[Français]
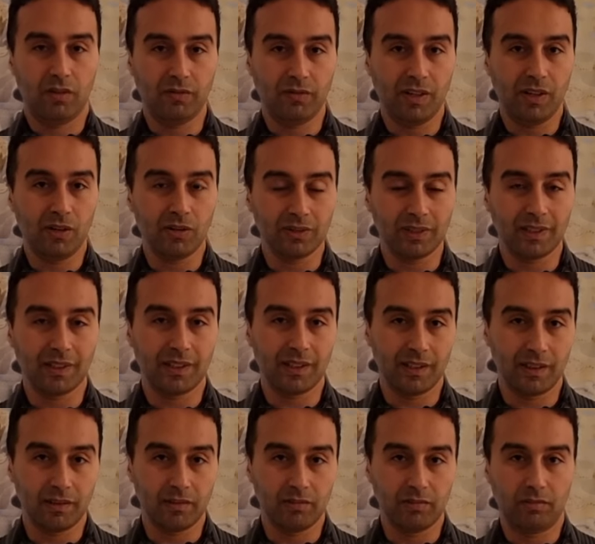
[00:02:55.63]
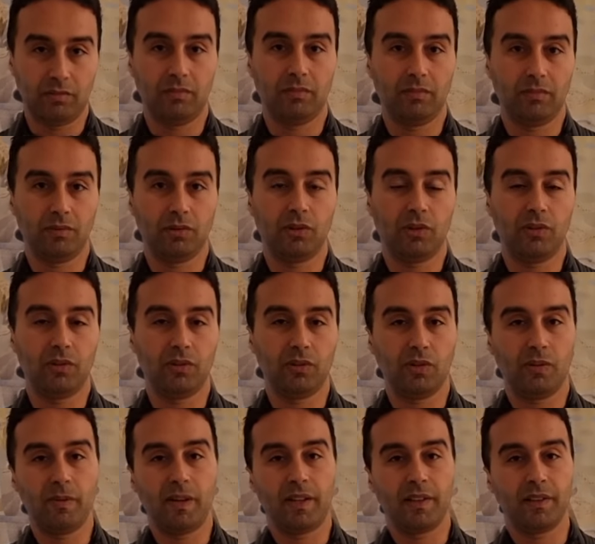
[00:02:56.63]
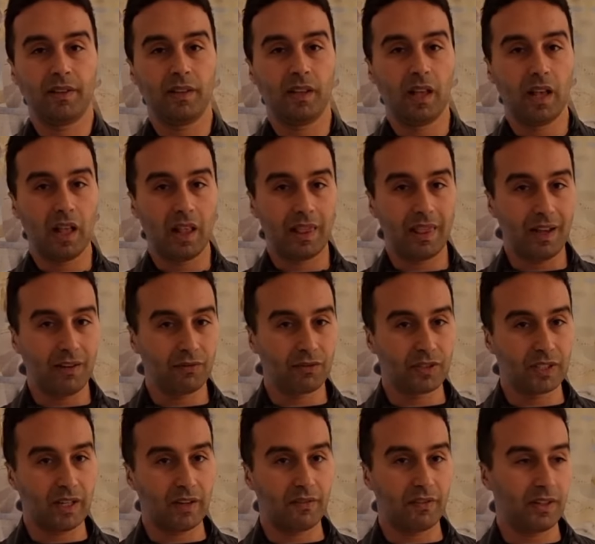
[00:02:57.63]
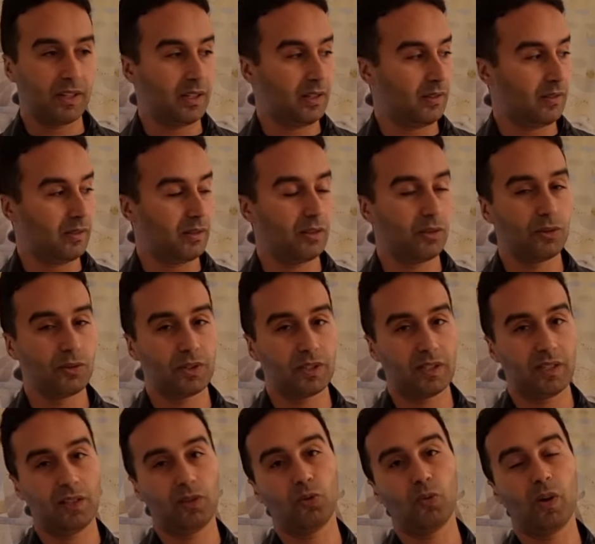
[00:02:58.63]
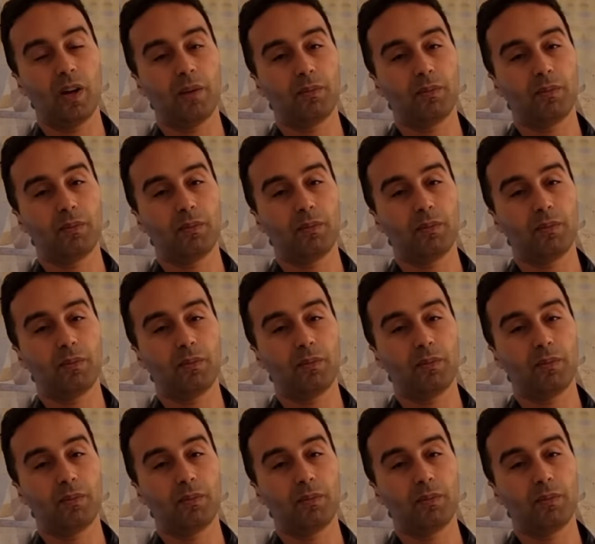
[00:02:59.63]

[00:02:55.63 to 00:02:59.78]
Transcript: On va rentrer dans le domaine. Là, vous avez le site